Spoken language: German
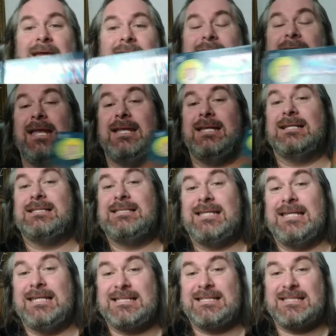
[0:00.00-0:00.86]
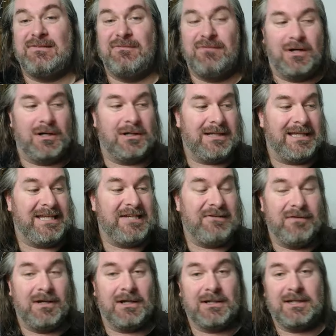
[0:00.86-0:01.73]
Denn es ist
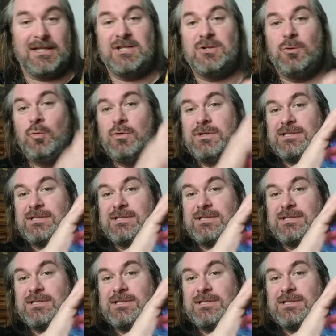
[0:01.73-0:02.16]
wirklich, wirklich gut.